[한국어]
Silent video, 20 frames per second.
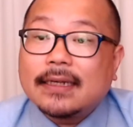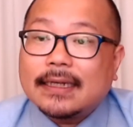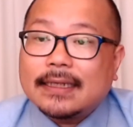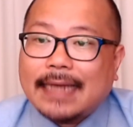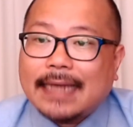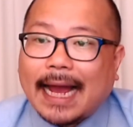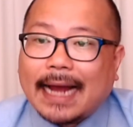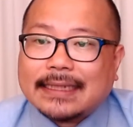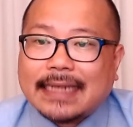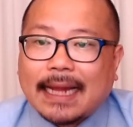
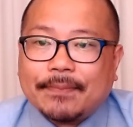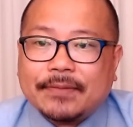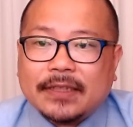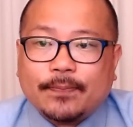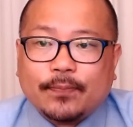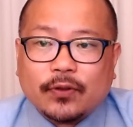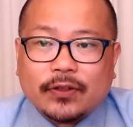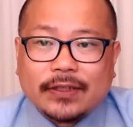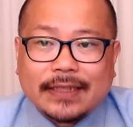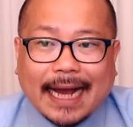약
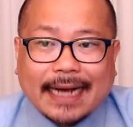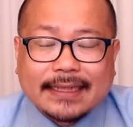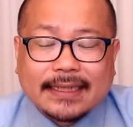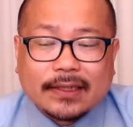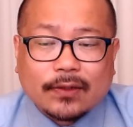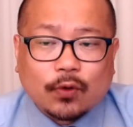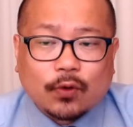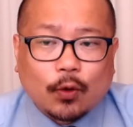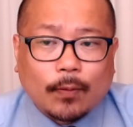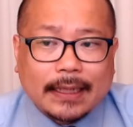30분
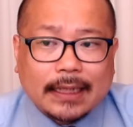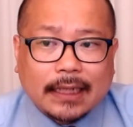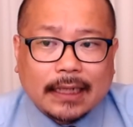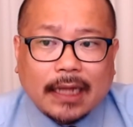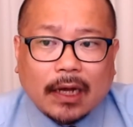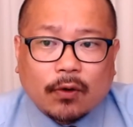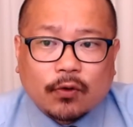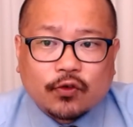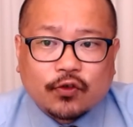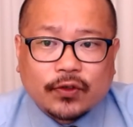약식으로
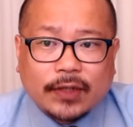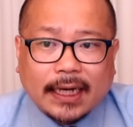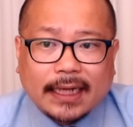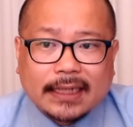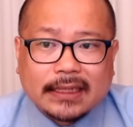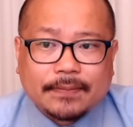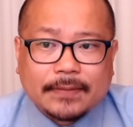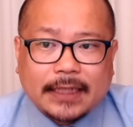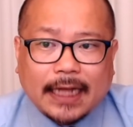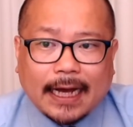만났다고
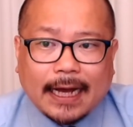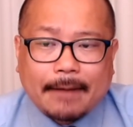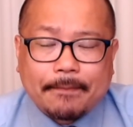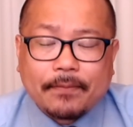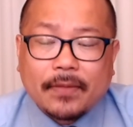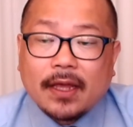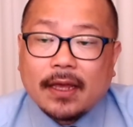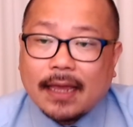주장했습니다.